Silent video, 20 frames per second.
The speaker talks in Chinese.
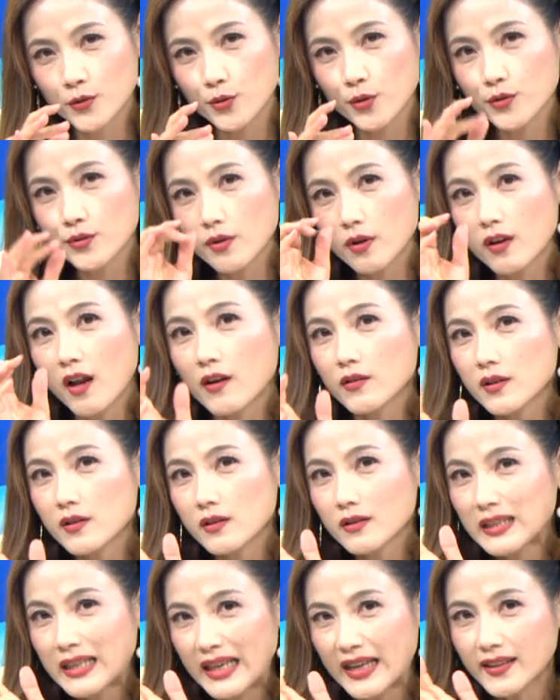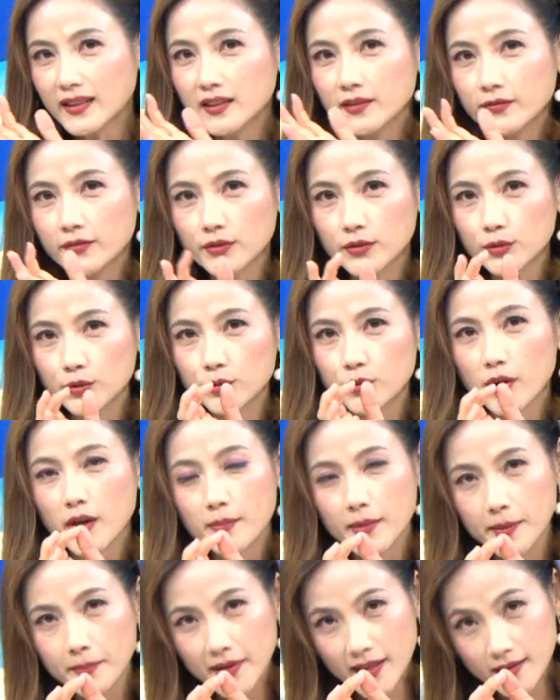就是说，老师跌的幅度
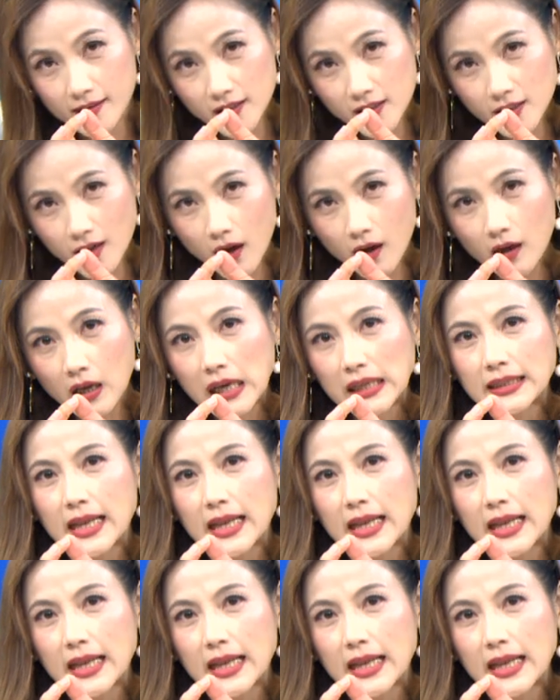会比别人小，